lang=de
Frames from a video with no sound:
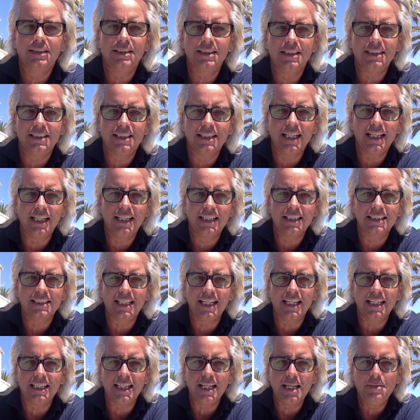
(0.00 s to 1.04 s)
Sie sehen, es
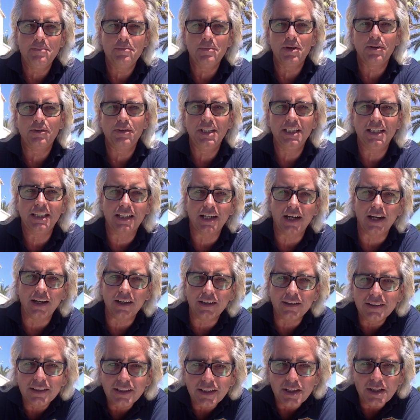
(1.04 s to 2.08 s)
geht immer wieder da,
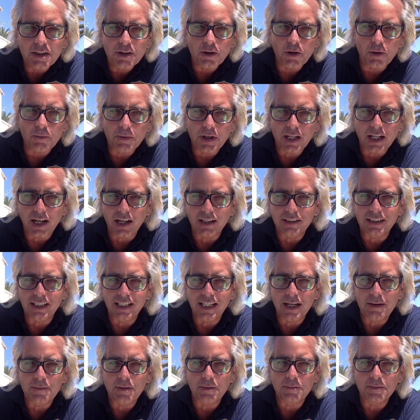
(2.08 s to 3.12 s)
kommt gerade
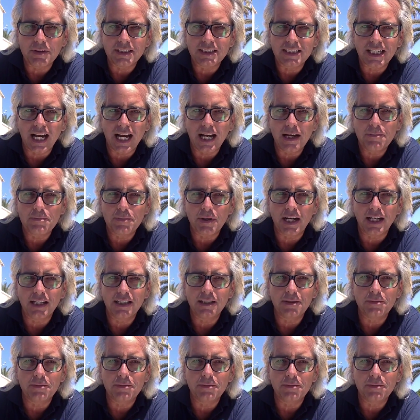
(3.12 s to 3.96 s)
jemand mit Skype rein.